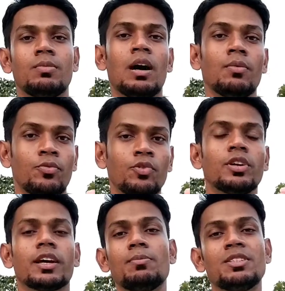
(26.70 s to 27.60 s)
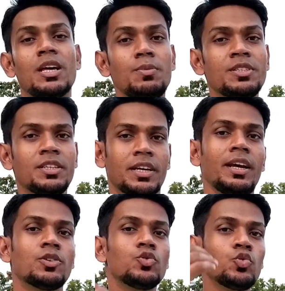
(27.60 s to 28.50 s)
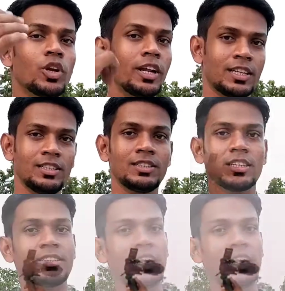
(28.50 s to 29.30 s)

বা ফোনটাকে আপনি সেলফিস্টিকে একটু দূরে রেখেছেন যাতে